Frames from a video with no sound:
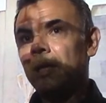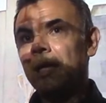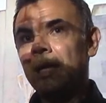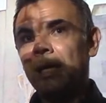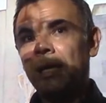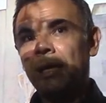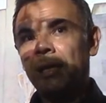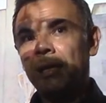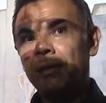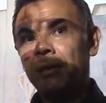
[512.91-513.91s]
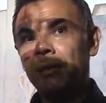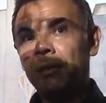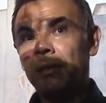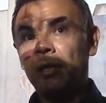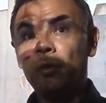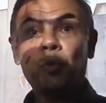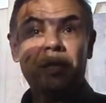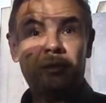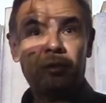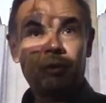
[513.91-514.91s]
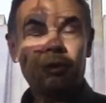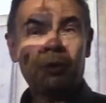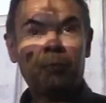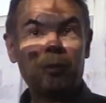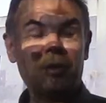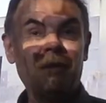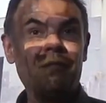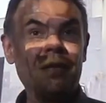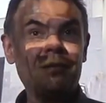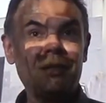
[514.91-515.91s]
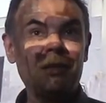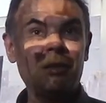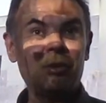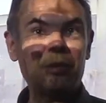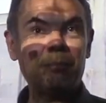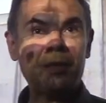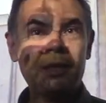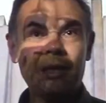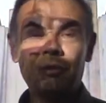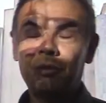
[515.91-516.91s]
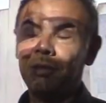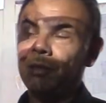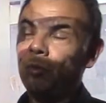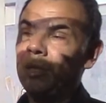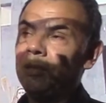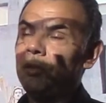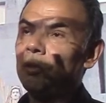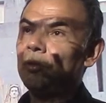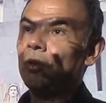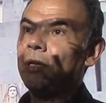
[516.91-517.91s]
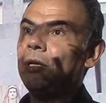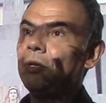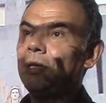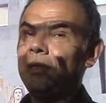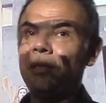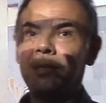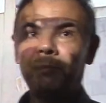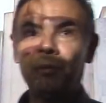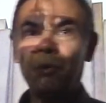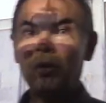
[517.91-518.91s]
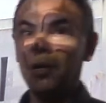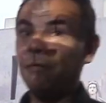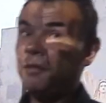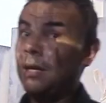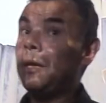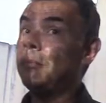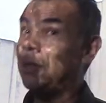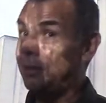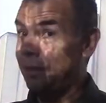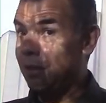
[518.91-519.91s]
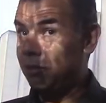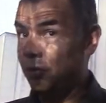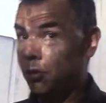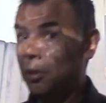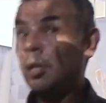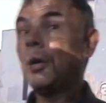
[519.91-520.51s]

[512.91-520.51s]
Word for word: Eh, en el nuestro, ¿no? porque el francés y el norteamericano tienen cuantiosos ríos de tinta en bibliografía e investigación.